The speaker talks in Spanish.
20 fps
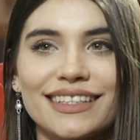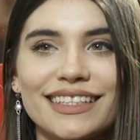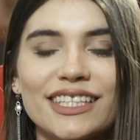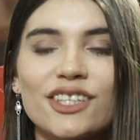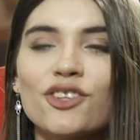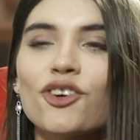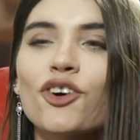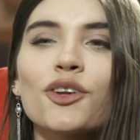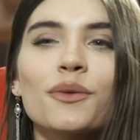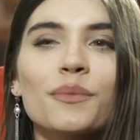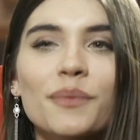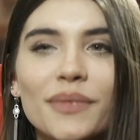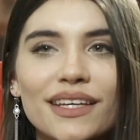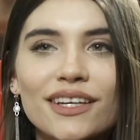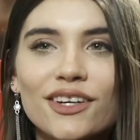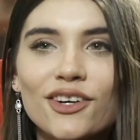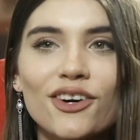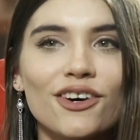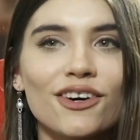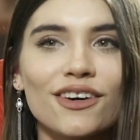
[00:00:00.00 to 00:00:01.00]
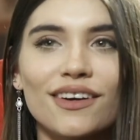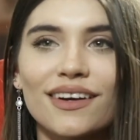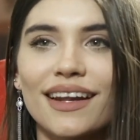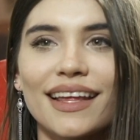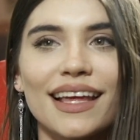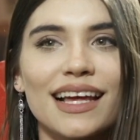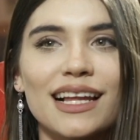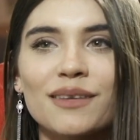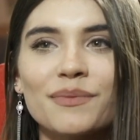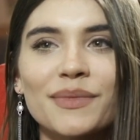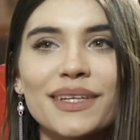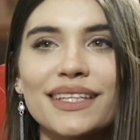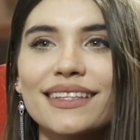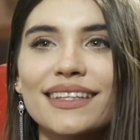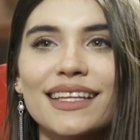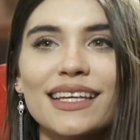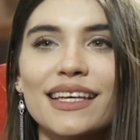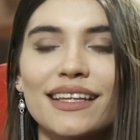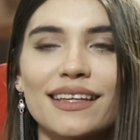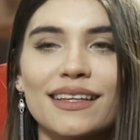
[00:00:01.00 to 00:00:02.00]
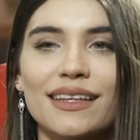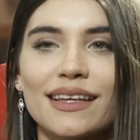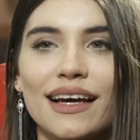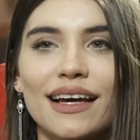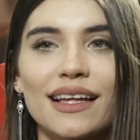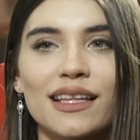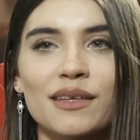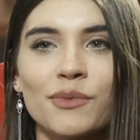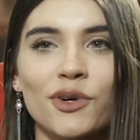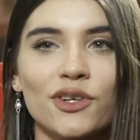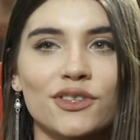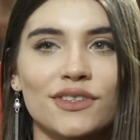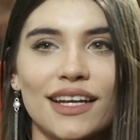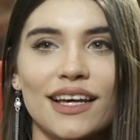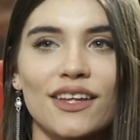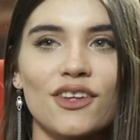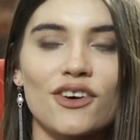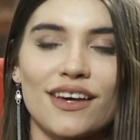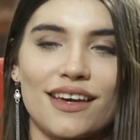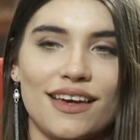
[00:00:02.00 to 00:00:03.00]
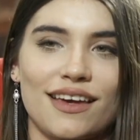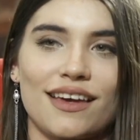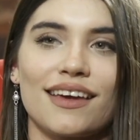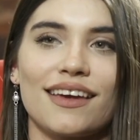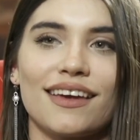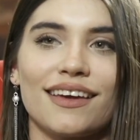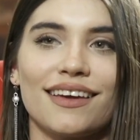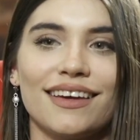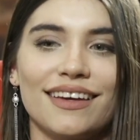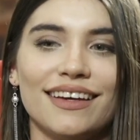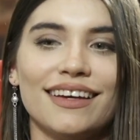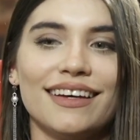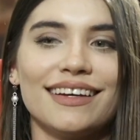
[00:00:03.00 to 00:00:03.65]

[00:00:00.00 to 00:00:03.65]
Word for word: Y conmigo realmente ha demostrado que,